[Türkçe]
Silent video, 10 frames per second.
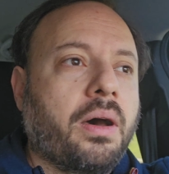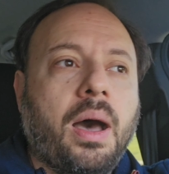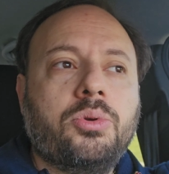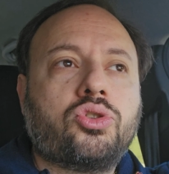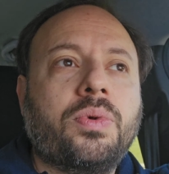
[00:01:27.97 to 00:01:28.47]

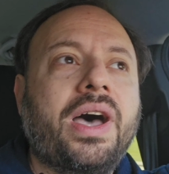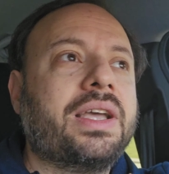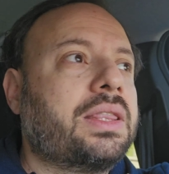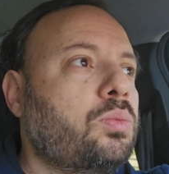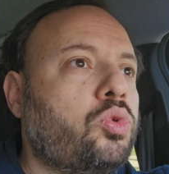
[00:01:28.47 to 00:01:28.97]
Abi cuma
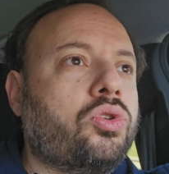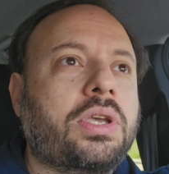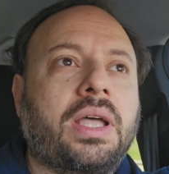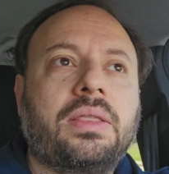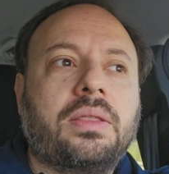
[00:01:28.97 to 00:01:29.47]
gittim
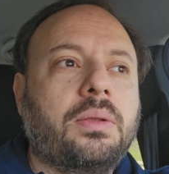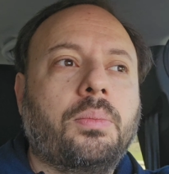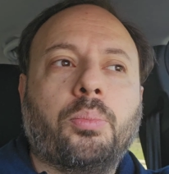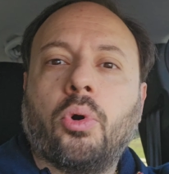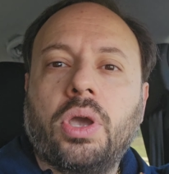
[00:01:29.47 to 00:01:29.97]
dükkan
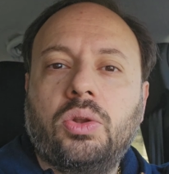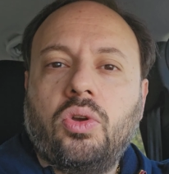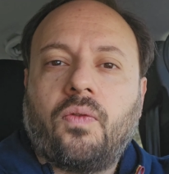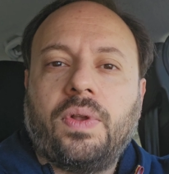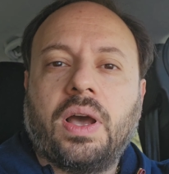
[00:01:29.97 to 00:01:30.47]

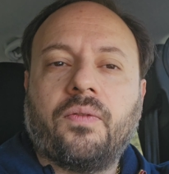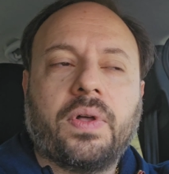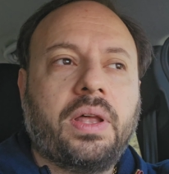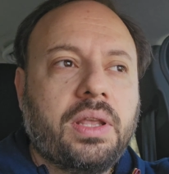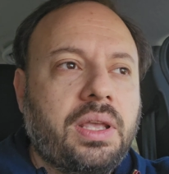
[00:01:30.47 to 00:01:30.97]
boyanıyor filan
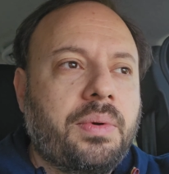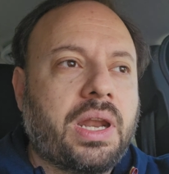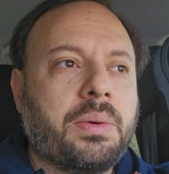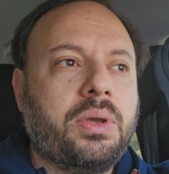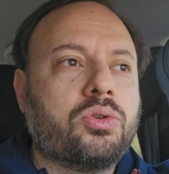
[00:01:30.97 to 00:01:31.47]
falan. İyi
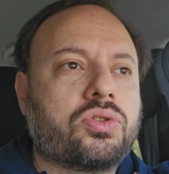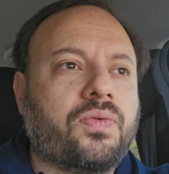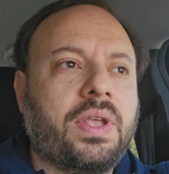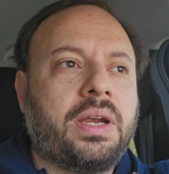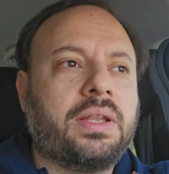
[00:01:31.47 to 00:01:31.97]
merhaba
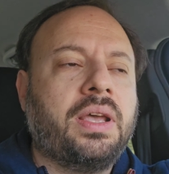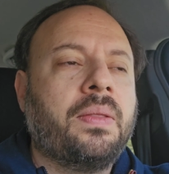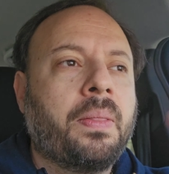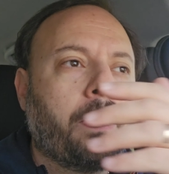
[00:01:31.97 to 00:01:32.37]
Yusuf nerede?